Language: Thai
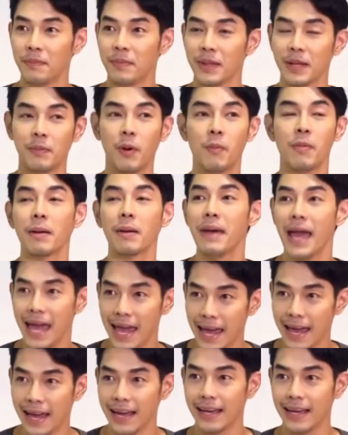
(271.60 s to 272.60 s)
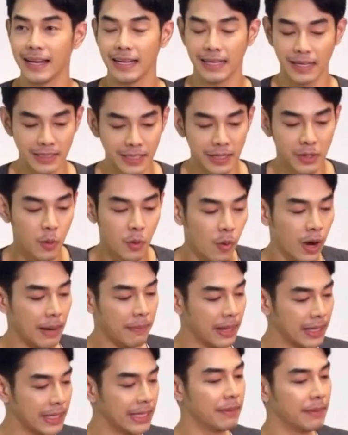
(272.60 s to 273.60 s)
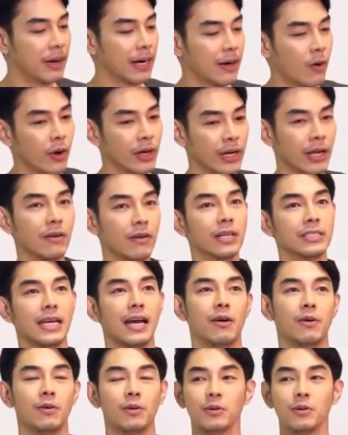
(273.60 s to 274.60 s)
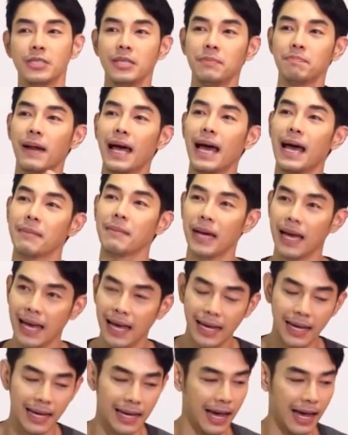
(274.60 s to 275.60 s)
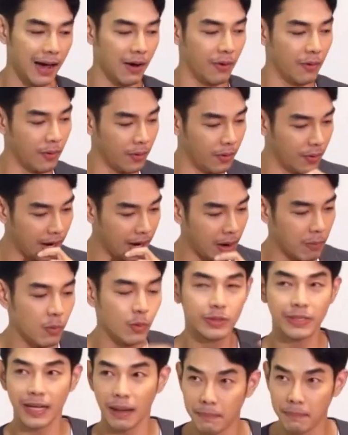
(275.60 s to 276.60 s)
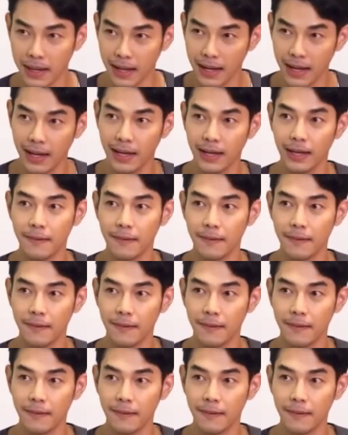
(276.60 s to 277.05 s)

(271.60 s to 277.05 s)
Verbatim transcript: ผมกับแม่ก็จะดูครับบางทีบางคนเขาก็จะเอาลูกชิ้นปลามาให้ เอาเอาหมูสับมาให้